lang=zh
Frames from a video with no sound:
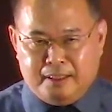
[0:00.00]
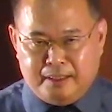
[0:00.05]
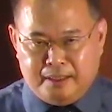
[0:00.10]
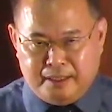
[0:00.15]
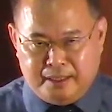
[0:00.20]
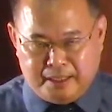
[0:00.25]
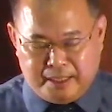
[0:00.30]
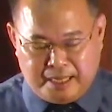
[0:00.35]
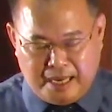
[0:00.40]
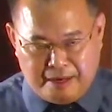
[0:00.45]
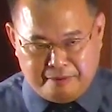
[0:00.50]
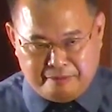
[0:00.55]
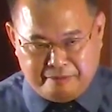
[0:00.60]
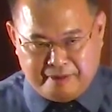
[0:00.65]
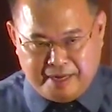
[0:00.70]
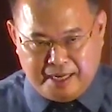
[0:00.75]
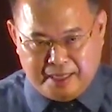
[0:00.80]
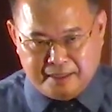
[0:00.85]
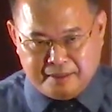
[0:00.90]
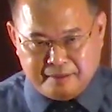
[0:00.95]
你的看
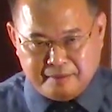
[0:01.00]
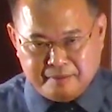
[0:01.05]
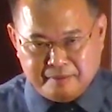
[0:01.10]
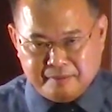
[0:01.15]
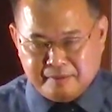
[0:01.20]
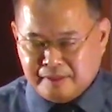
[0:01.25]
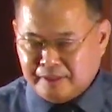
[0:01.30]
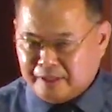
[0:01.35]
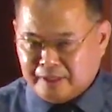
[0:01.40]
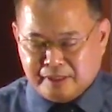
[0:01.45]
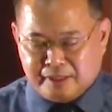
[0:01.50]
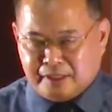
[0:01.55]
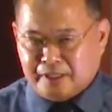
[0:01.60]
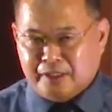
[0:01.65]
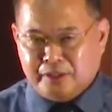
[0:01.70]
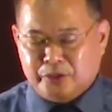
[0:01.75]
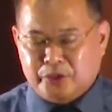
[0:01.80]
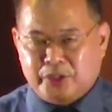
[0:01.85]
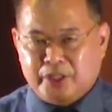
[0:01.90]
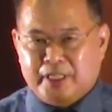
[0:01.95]
法是
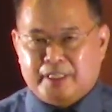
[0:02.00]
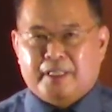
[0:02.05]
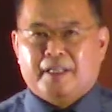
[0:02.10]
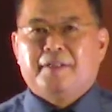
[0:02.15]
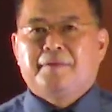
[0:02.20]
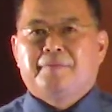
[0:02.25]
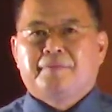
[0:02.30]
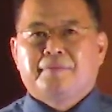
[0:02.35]
正确的。